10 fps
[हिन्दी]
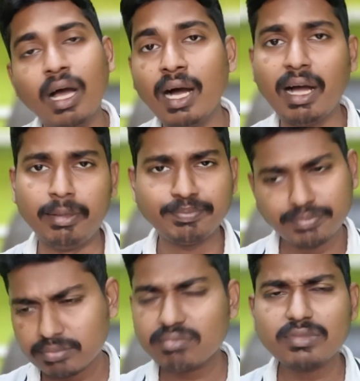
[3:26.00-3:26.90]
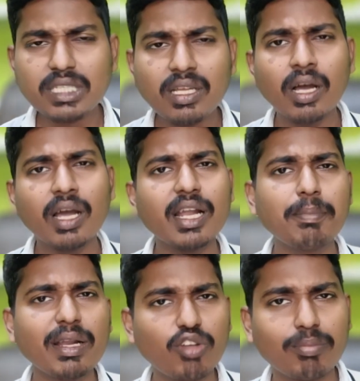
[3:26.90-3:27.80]
हाँ अगर
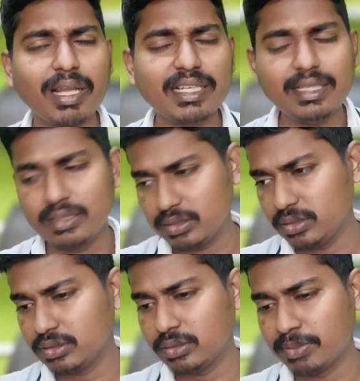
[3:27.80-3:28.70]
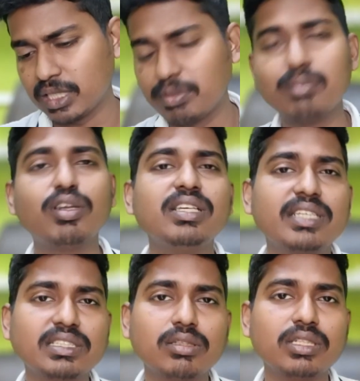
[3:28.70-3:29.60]
आपका नॉर्मली मतलब रिवॉल्विंग
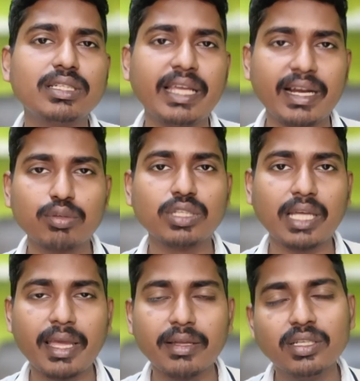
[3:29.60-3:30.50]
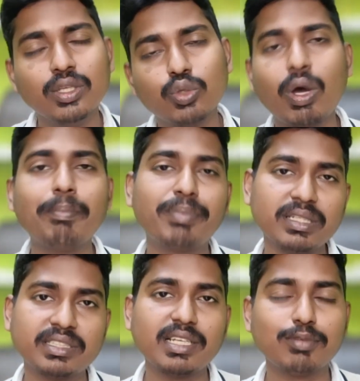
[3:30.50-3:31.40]
के चलते डेड हो जाता है तो हम
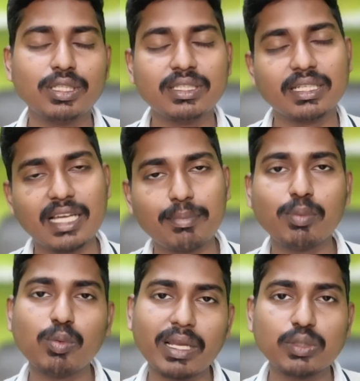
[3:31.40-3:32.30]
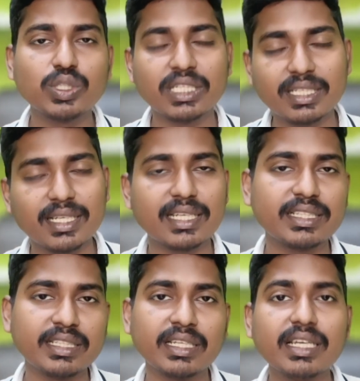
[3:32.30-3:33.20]
फिर से रिवॉल्विंग करके आपका मोबाइल को ठीक करके
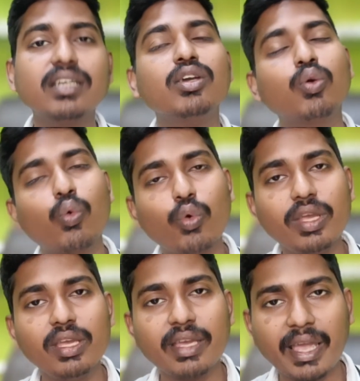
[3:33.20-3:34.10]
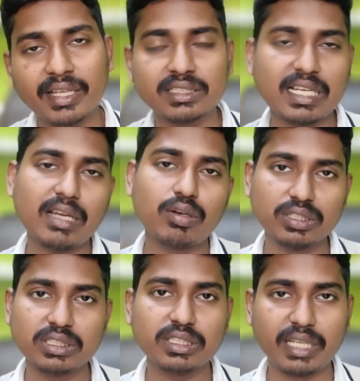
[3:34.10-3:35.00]
दे देंगे कोई एक्स्ट्रा
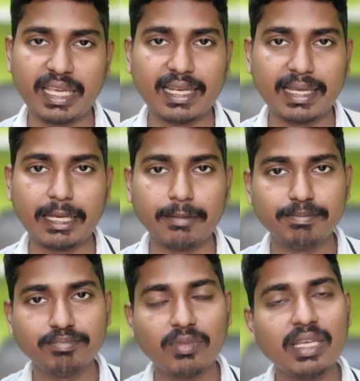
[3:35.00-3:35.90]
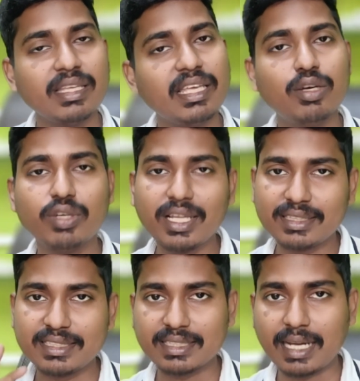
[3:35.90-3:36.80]
कॉस्ट नहीं लेंगे ये हो गया
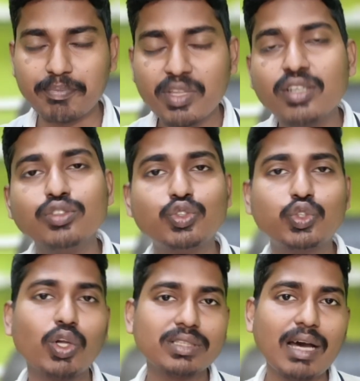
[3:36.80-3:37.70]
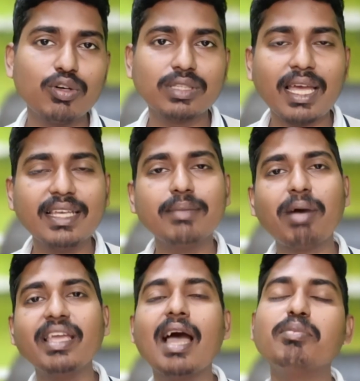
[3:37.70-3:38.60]
तीसरा चौथा होता है कि
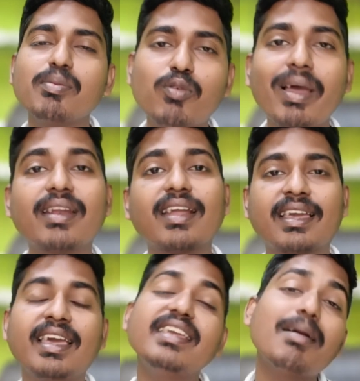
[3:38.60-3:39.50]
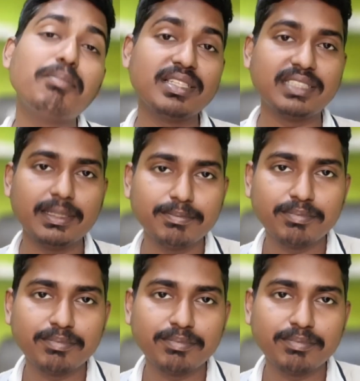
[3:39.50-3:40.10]
भाई हम ये मोबाइल रखें या बेच दें